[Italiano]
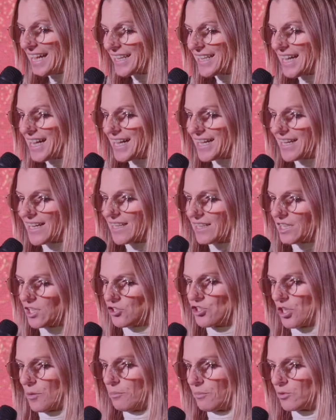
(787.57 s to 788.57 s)
gara che
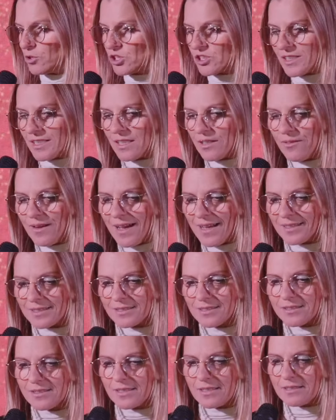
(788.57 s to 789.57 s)
ci è posta
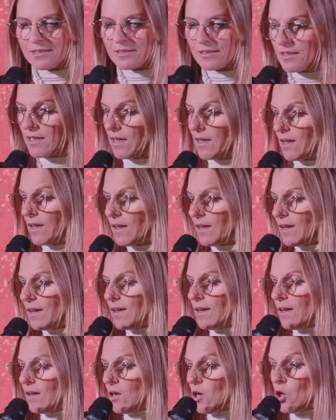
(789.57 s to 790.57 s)
davanti.
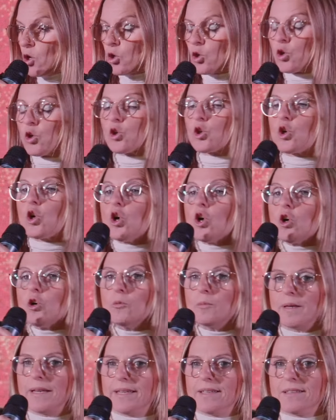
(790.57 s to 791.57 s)

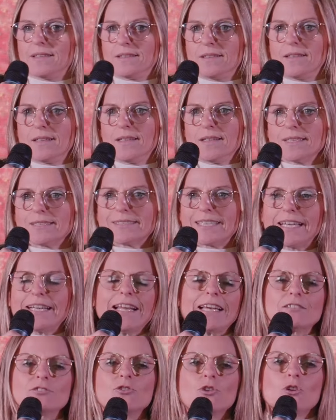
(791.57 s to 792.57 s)
Come?
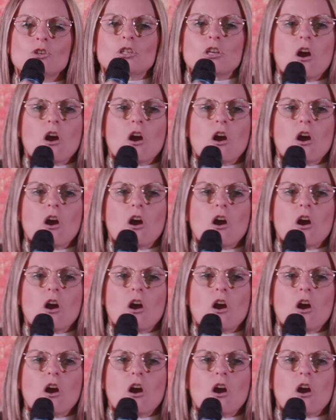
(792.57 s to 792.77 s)
Tenendo gli